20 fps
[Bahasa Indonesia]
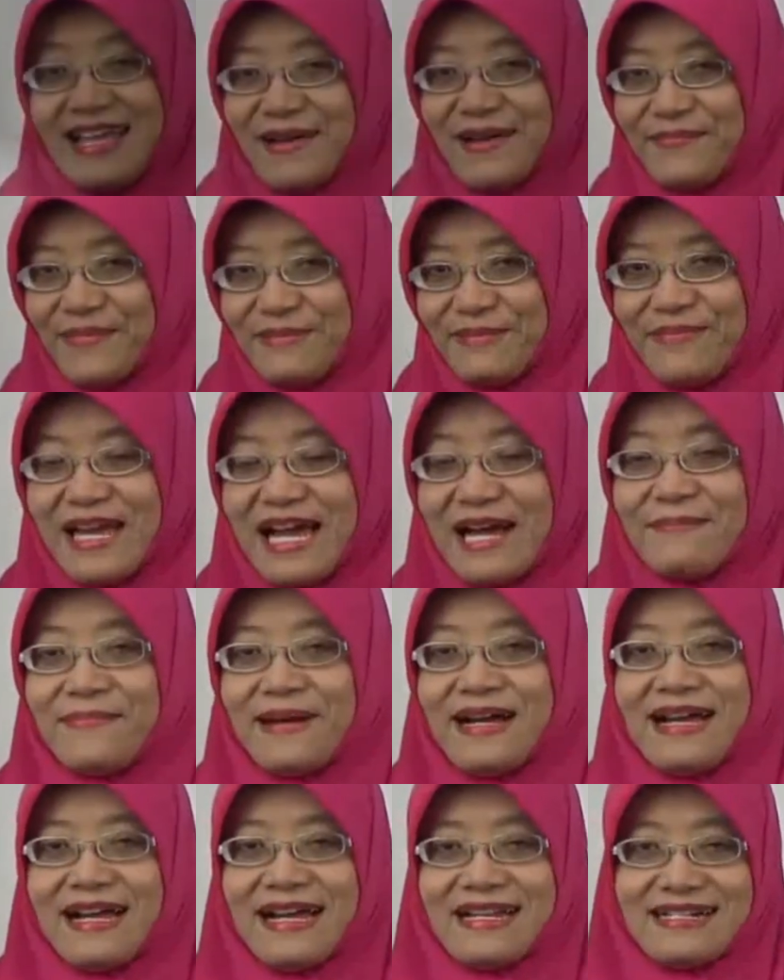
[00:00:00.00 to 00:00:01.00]
Mimpi
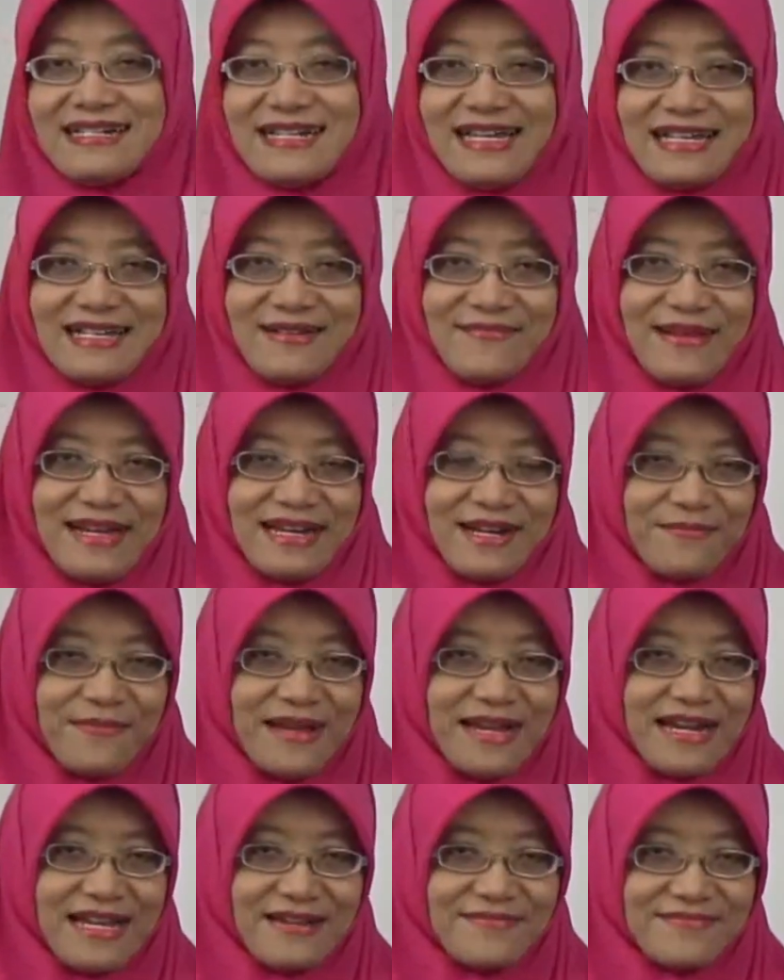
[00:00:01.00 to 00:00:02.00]
apa Anda kemarin
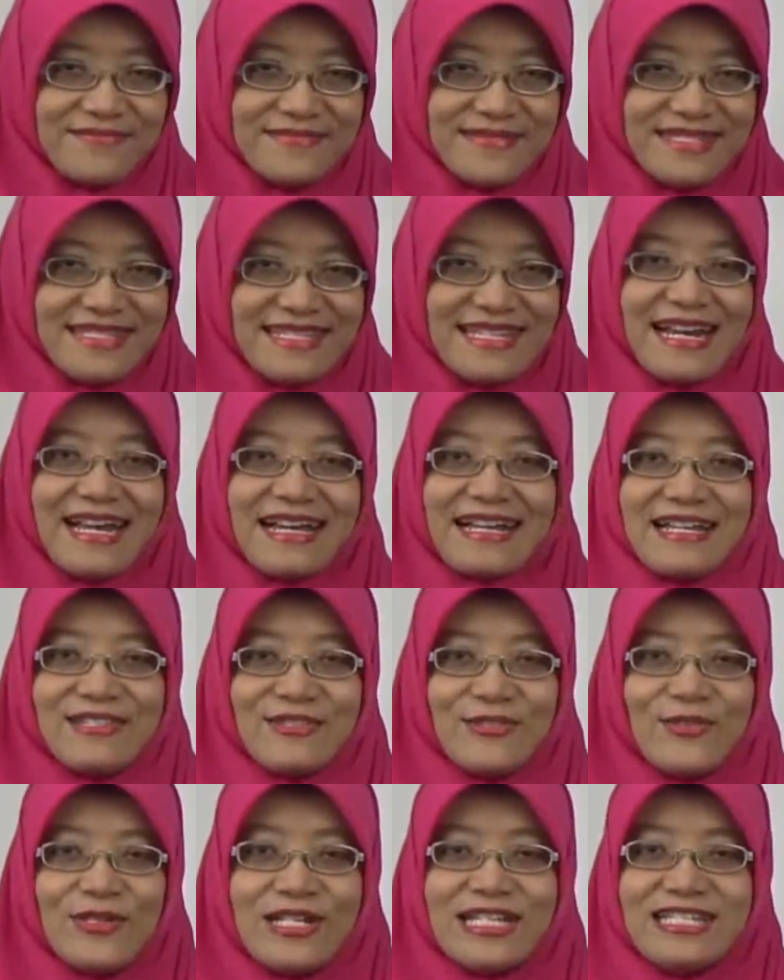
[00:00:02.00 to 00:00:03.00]
malam? Silakan
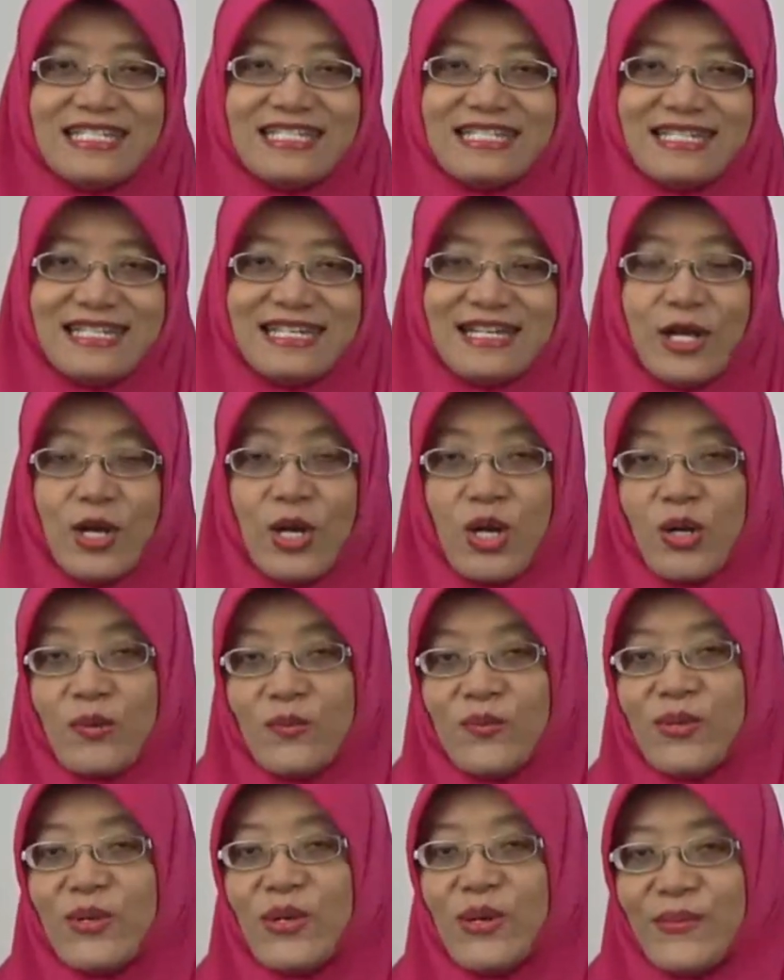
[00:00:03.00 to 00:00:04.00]
tulis di
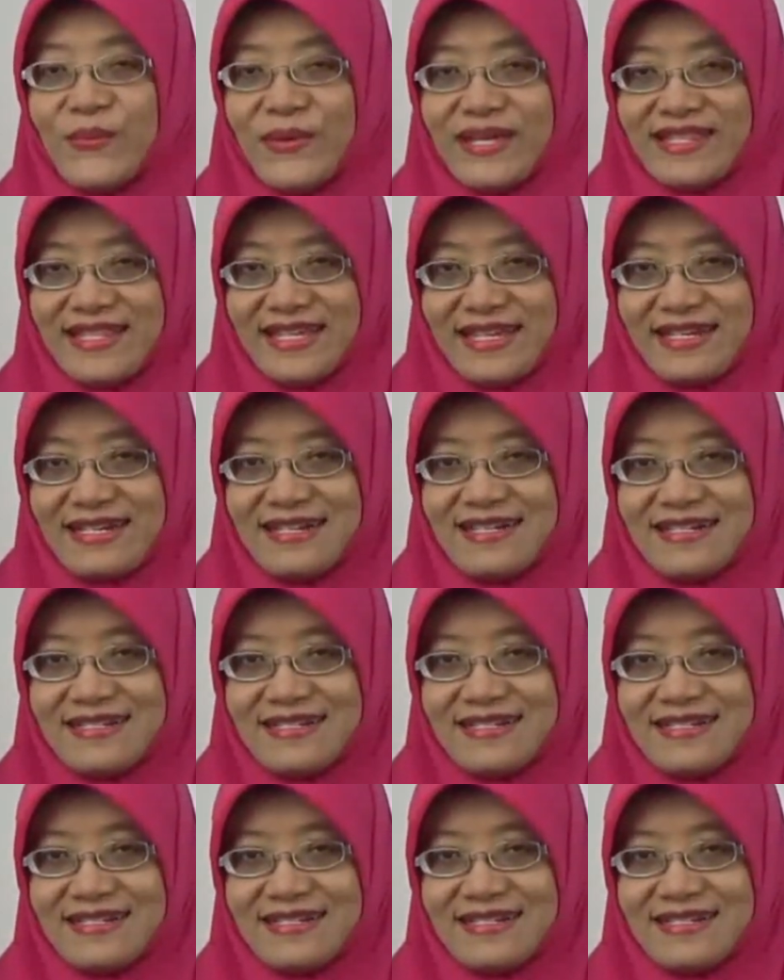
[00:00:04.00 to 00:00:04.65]
kolom komentar.